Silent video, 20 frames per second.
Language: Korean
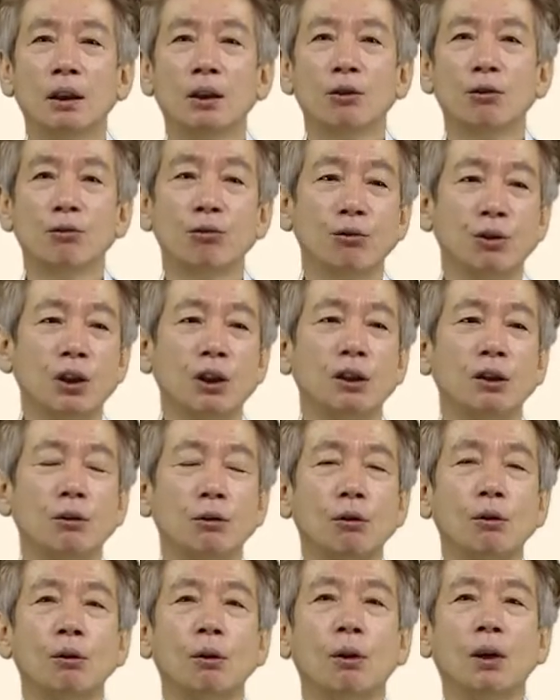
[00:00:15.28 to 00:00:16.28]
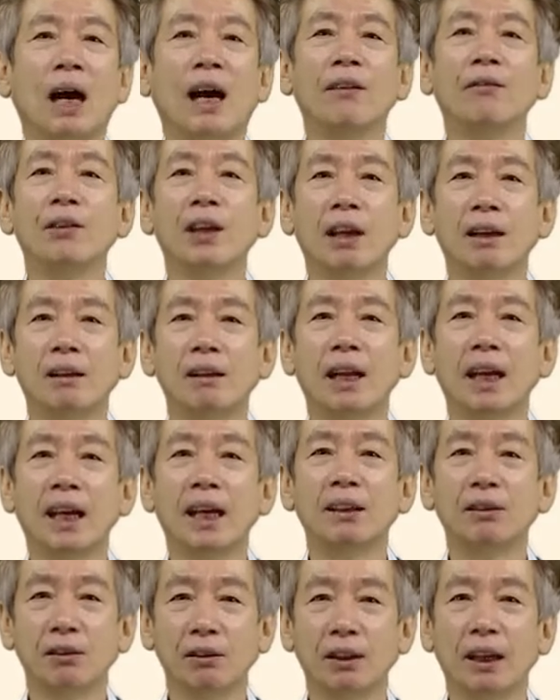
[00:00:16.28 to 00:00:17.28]
수시로 안내를
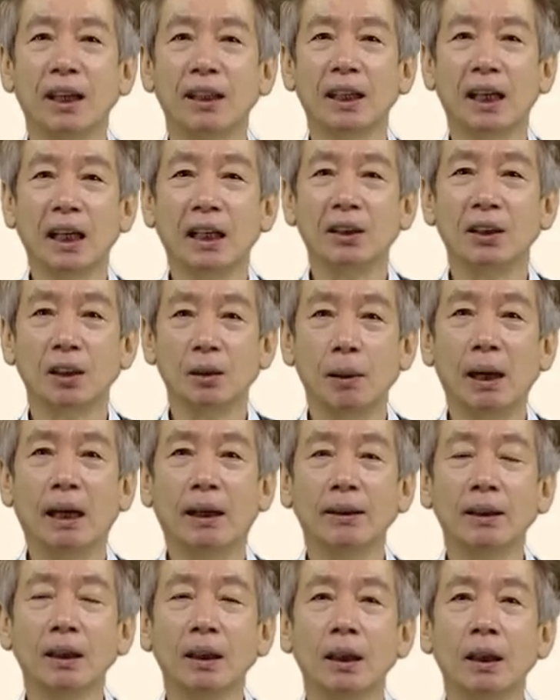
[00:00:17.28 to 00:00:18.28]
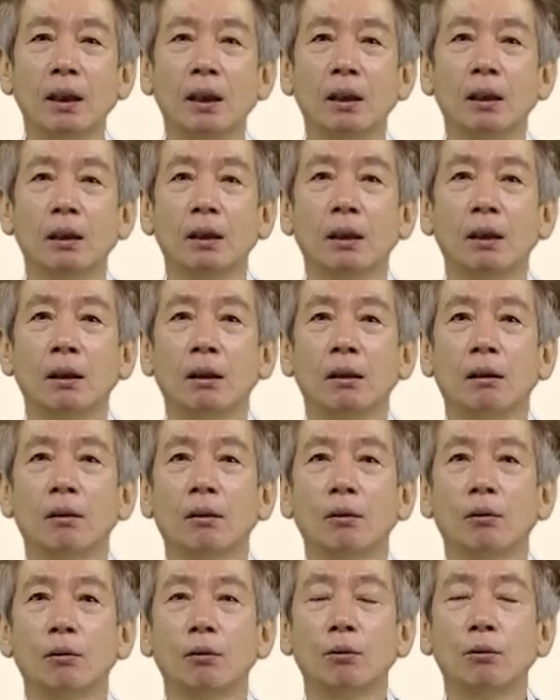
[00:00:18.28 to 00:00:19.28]
해드려야 되겠지만
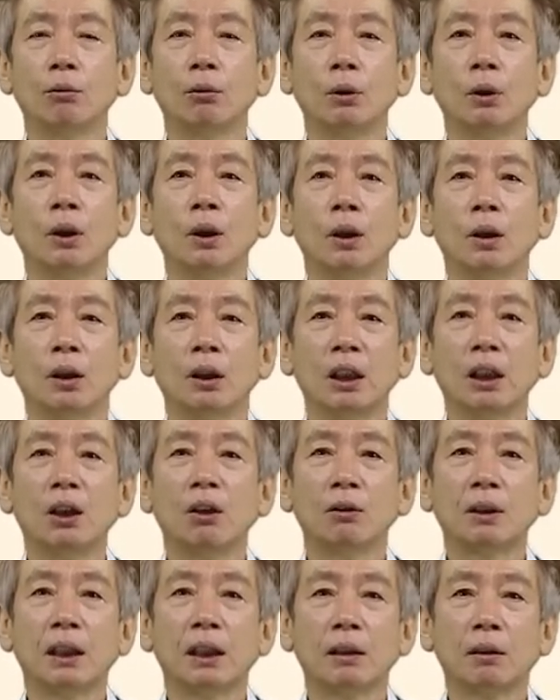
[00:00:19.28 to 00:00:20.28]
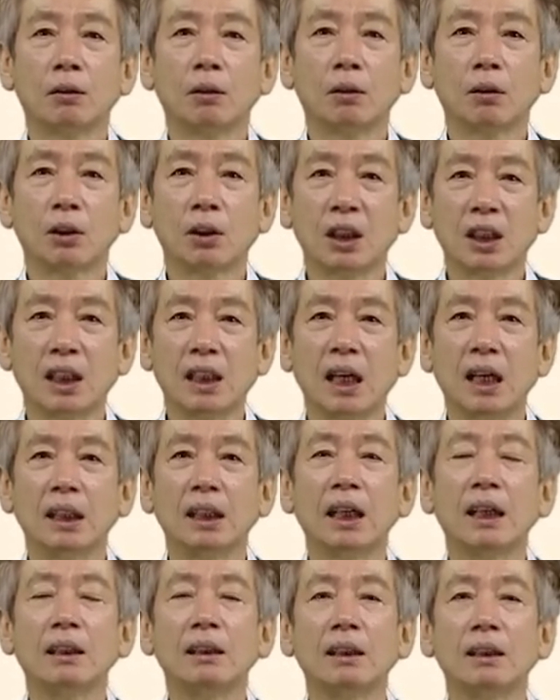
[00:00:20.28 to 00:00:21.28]
그리고 이렇게
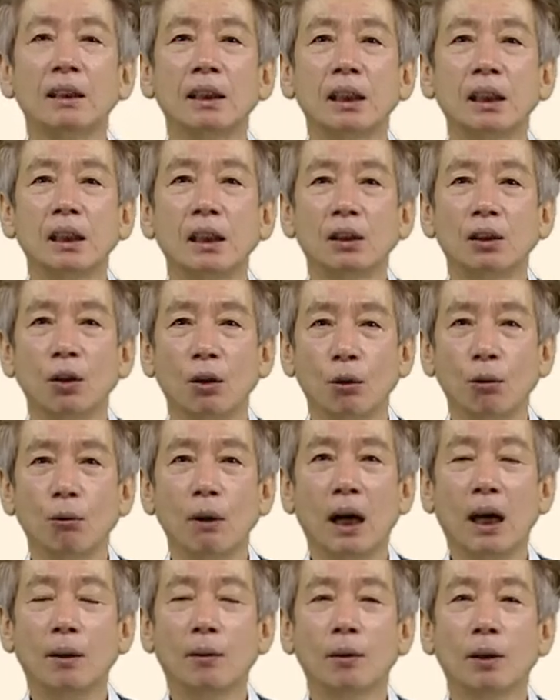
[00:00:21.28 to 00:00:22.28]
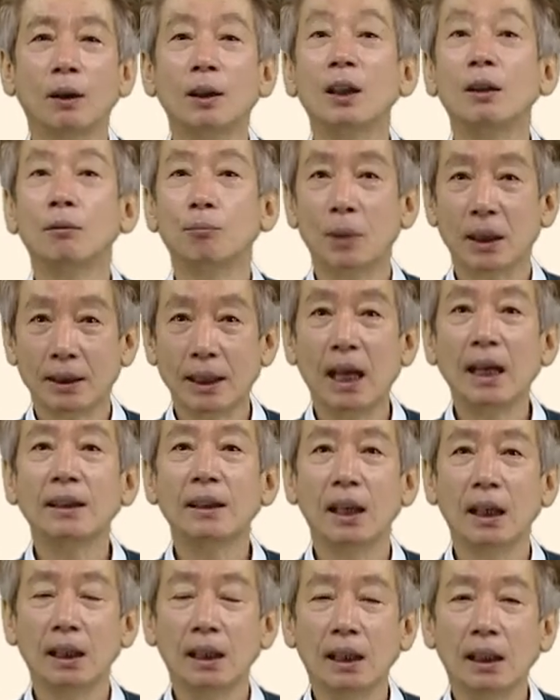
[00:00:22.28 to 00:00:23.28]
지각이라든지 결과 이런 뭐
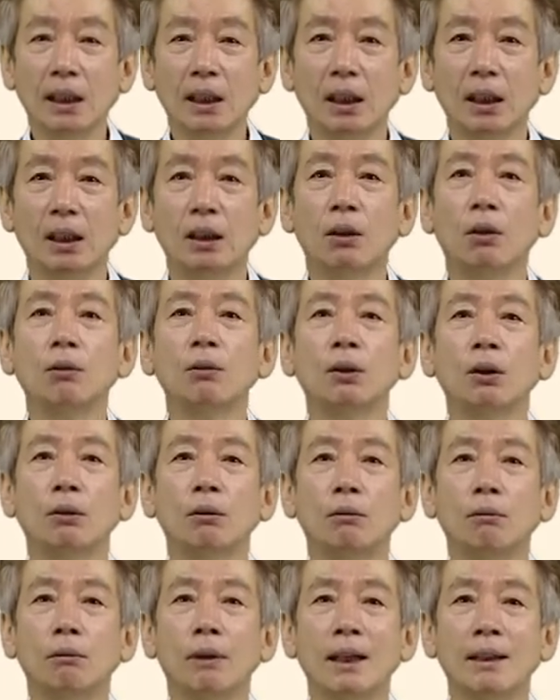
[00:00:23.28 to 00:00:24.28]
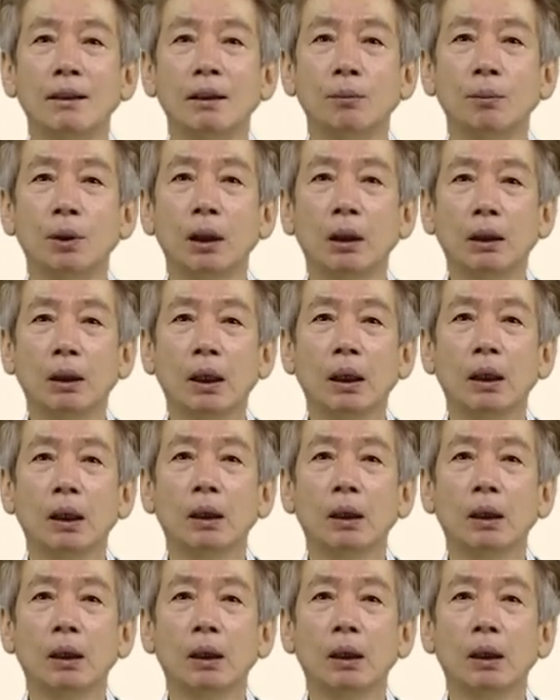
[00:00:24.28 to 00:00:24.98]
땡땡이 이런 경우가 있으면